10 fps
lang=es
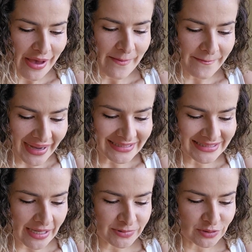
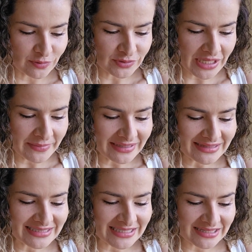más
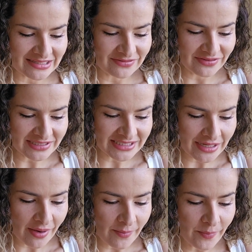absolutamente satisfecha